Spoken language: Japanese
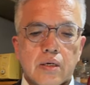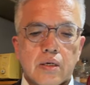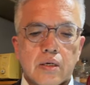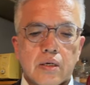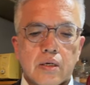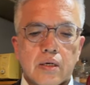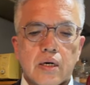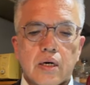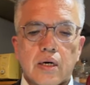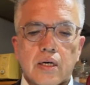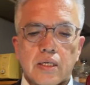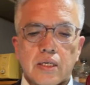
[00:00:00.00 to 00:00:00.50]

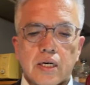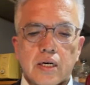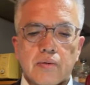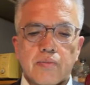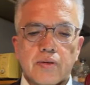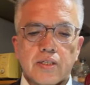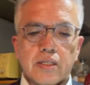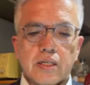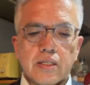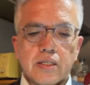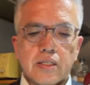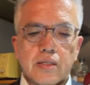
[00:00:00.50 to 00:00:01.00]
あありま
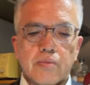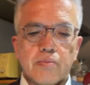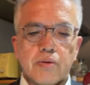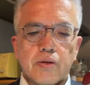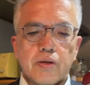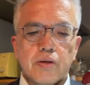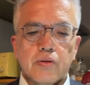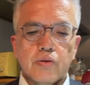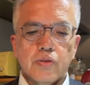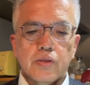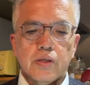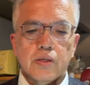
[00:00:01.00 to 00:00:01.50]
した手ぶれ
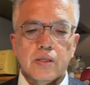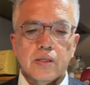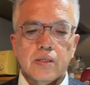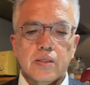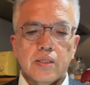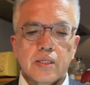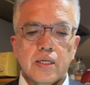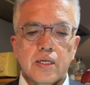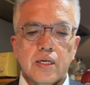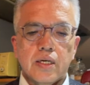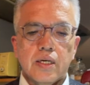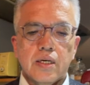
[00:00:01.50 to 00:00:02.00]
補正です
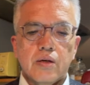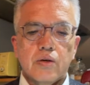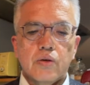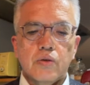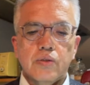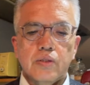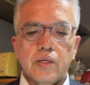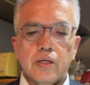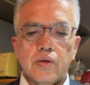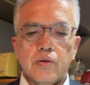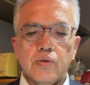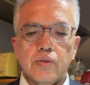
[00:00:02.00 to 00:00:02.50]
ね補
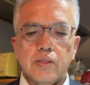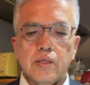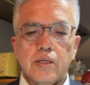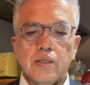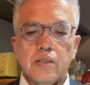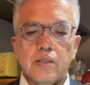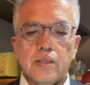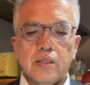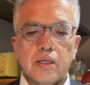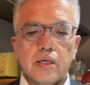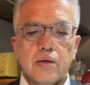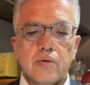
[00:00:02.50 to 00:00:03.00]
正の設
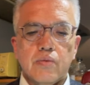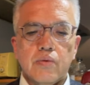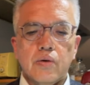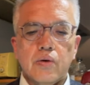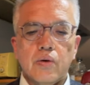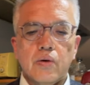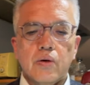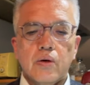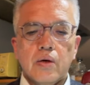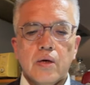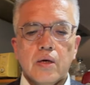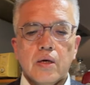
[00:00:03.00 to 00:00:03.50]
定を
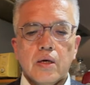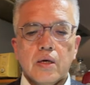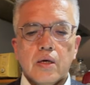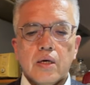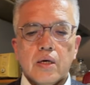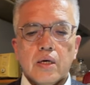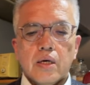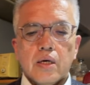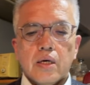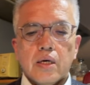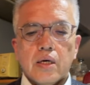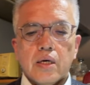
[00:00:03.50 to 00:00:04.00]

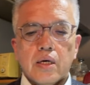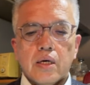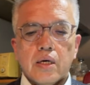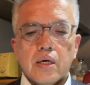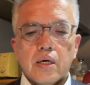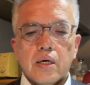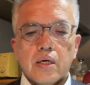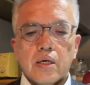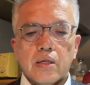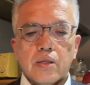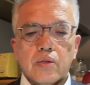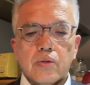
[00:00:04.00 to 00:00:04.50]

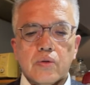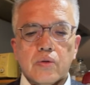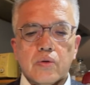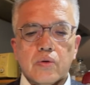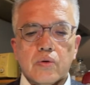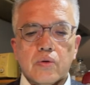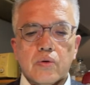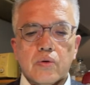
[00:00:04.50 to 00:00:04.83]
えっ、と